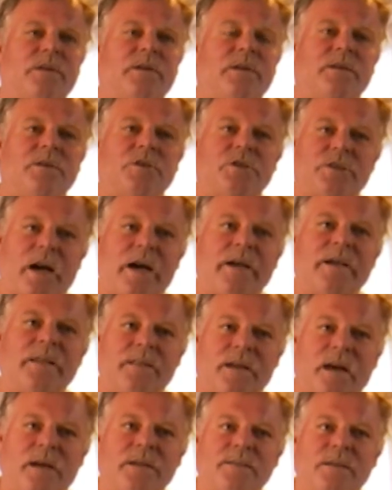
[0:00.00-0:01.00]
steigen
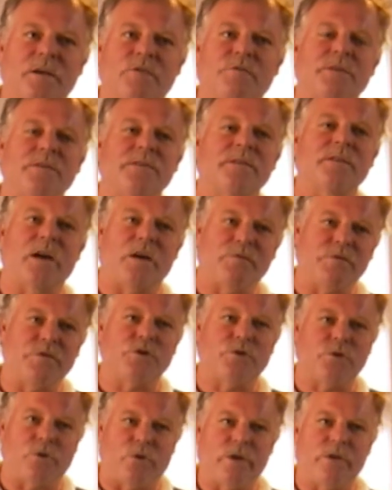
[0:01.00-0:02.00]
nachts auf diesen
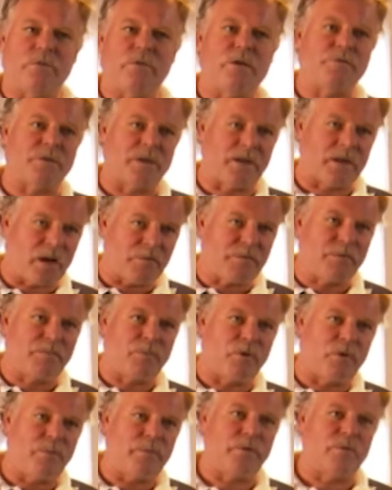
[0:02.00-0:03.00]
Kaffeesträuchern oder auf den
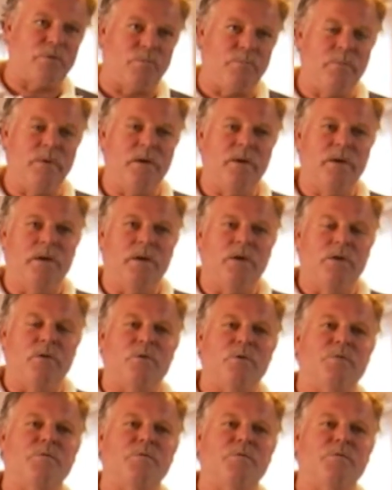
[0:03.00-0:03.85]
Kaffeebäumen rum und